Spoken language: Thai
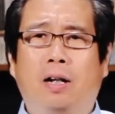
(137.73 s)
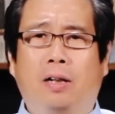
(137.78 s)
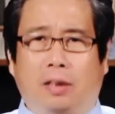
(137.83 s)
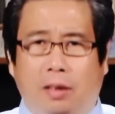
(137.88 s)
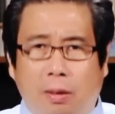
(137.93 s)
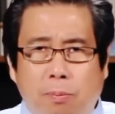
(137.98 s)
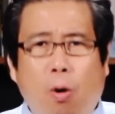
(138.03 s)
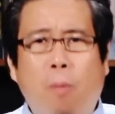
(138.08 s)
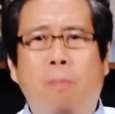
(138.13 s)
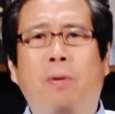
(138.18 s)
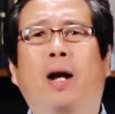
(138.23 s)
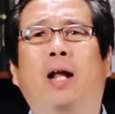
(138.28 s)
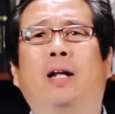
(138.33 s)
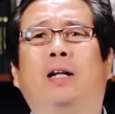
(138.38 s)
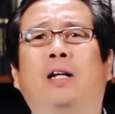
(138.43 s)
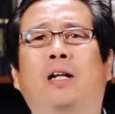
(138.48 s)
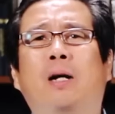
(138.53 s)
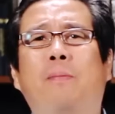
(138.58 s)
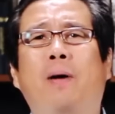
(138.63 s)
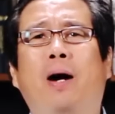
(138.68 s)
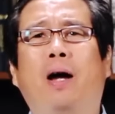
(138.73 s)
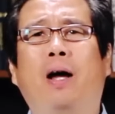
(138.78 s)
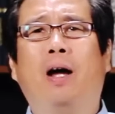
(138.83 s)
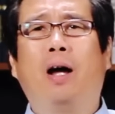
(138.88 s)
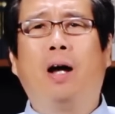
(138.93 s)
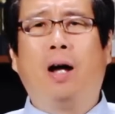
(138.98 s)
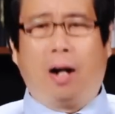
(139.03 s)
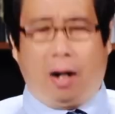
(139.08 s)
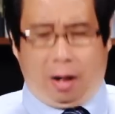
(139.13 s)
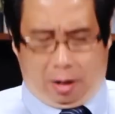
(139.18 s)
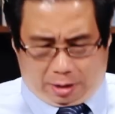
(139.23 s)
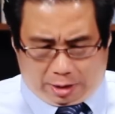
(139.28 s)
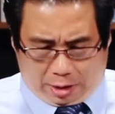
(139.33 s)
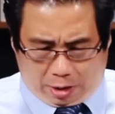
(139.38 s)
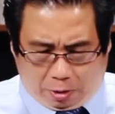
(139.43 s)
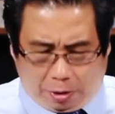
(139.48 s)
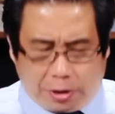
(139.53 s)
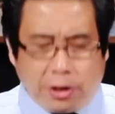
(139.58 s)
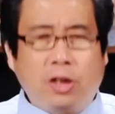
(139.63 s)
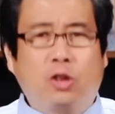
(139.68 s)
หรือผมก็ได้เดินเข้าไป แล้
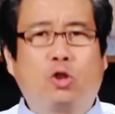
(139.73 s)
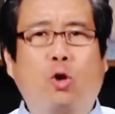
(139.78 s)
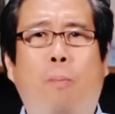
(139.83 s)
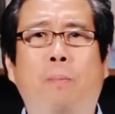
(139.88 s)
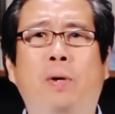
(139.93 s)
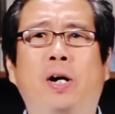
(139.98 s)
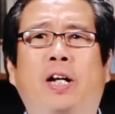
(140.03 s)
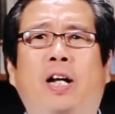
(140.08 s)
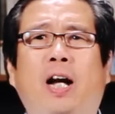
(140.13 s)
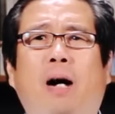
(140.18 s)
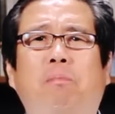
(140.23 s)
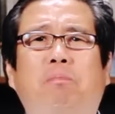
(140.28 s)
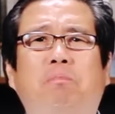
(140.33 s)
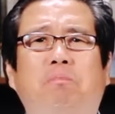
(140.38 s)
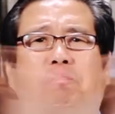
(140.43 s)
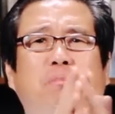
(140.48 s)
วก็ยืนตบมืออย่างนี้ครับ